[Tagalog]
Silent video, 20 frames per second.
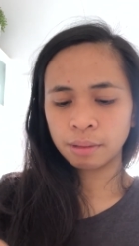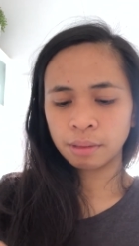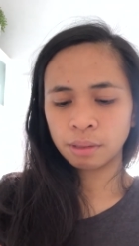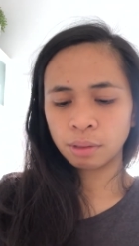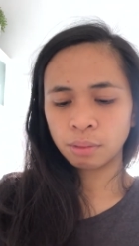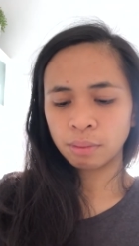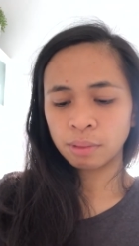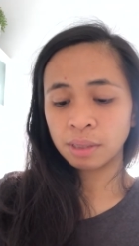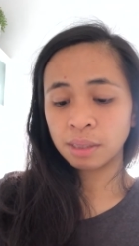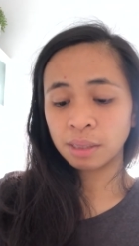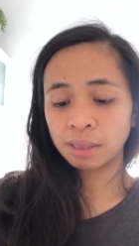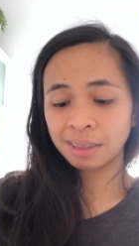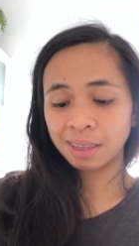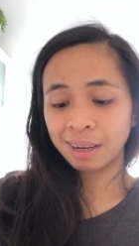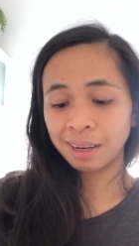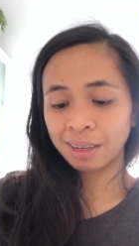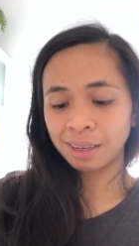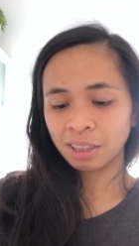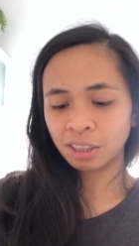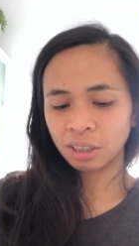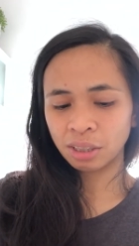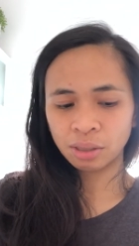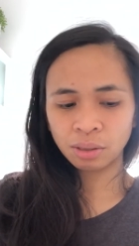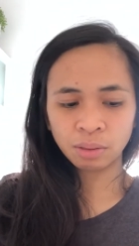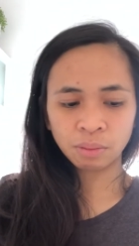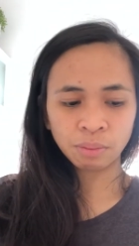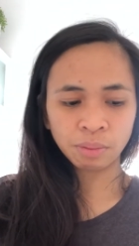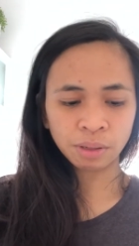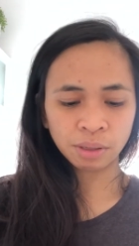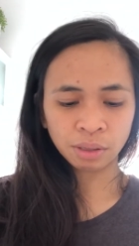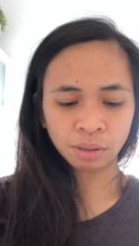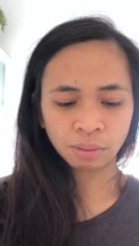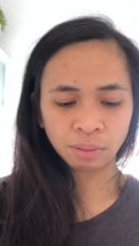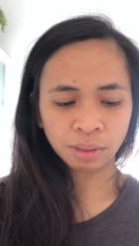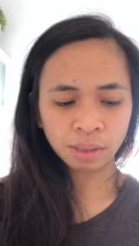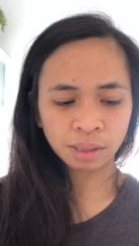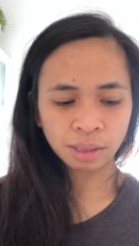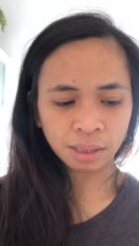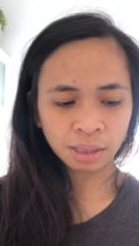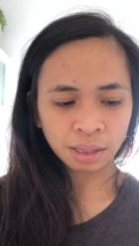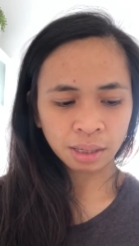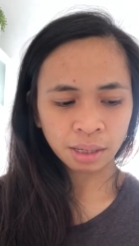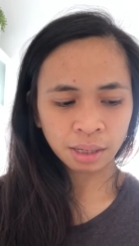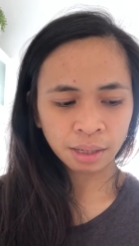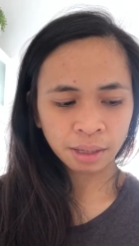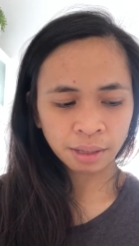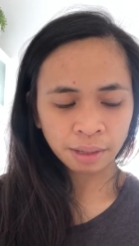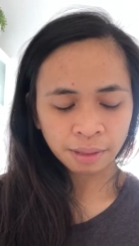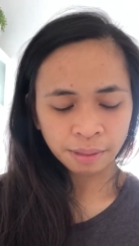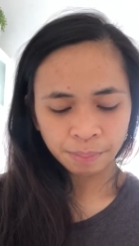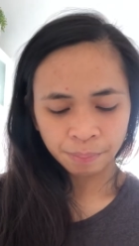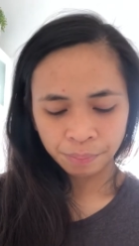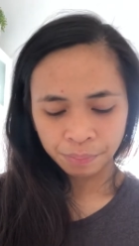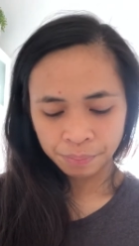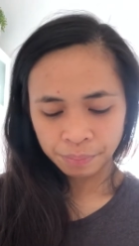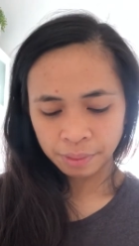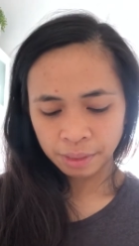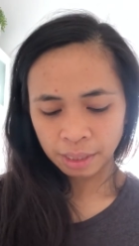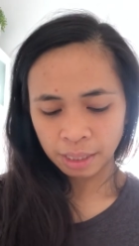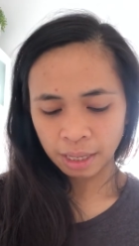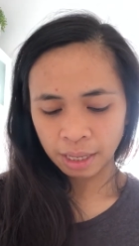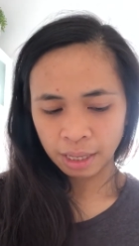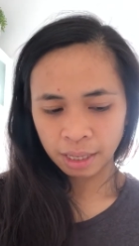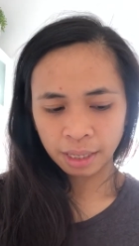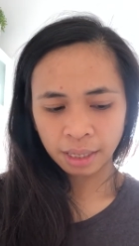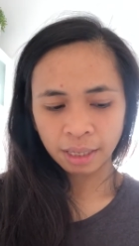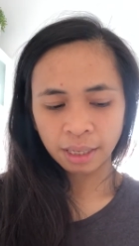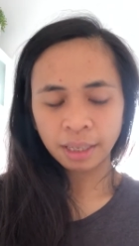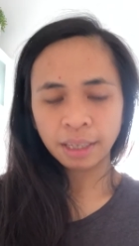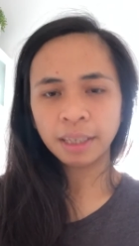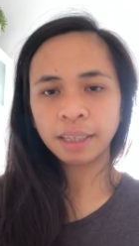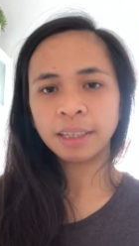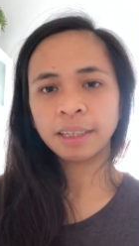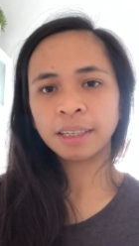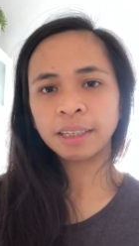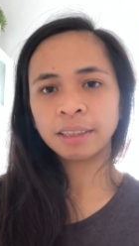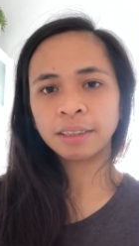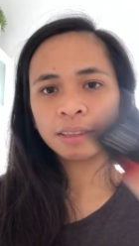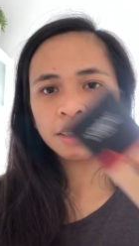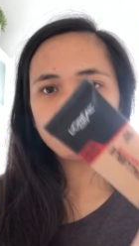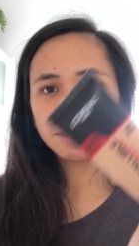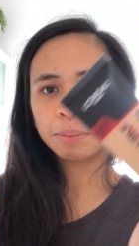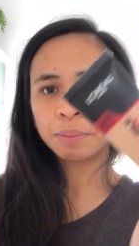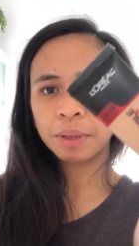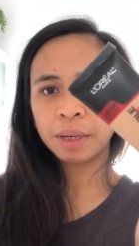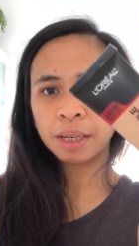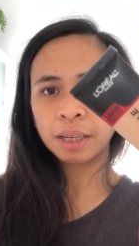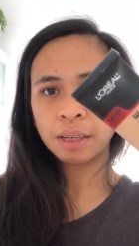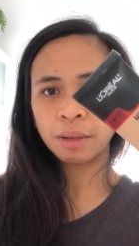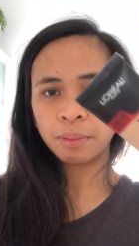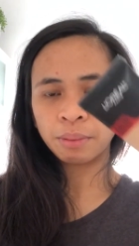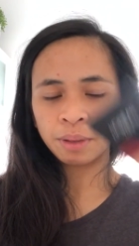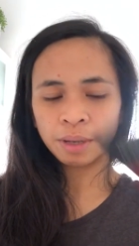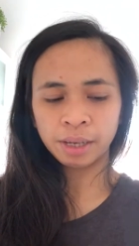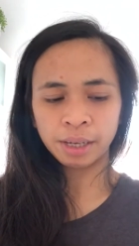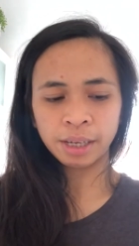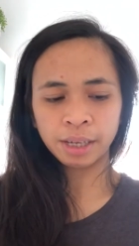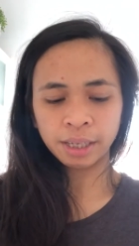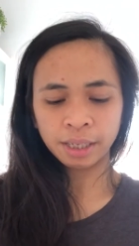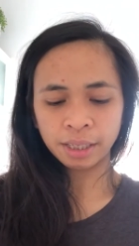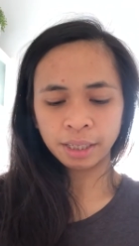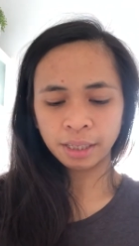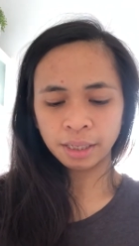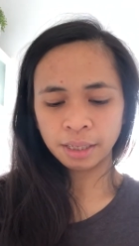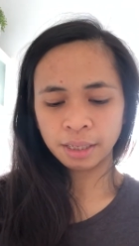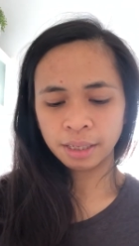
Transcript: squeezy talaga siya. Sobrang squeezy niya. Yan. Ito yung pangalawa.